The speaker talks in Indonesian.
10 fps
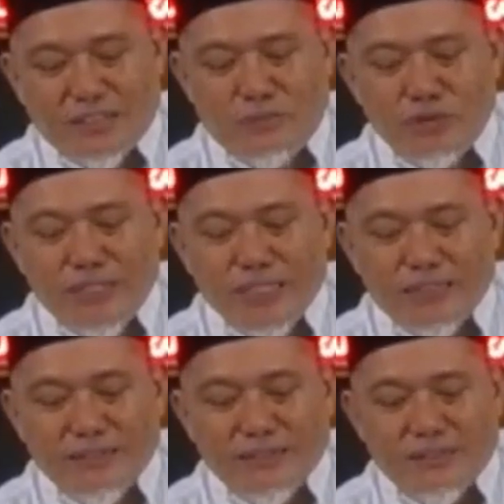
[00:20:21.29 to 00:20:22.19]

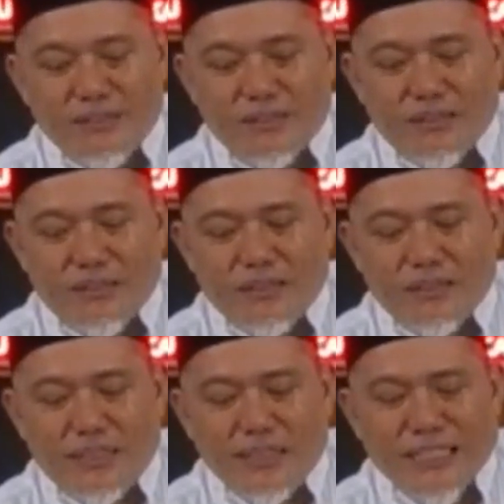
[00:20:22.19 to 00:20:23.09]
Kemudian eh,
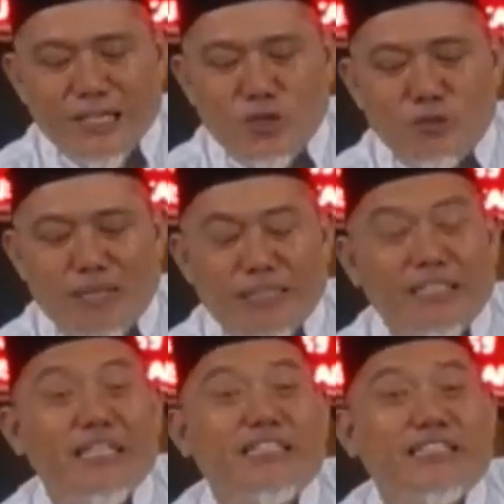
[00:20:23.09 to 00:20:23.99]
kita
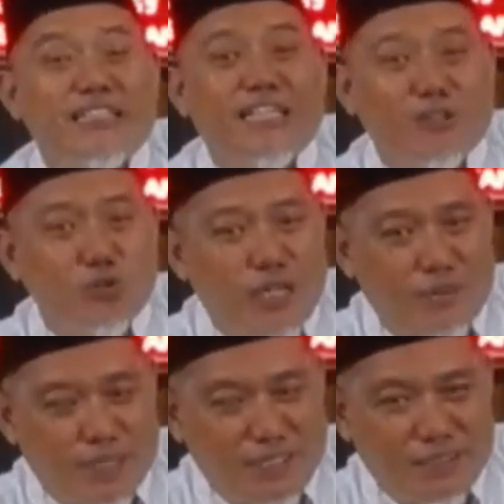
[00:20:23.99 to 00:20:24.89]
hormati ijtihad
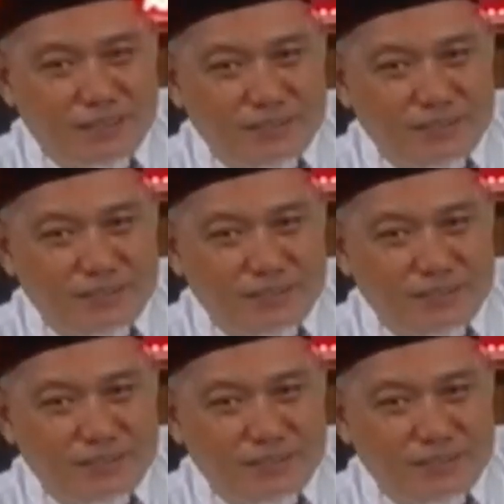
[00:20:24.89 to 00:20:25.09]
ulama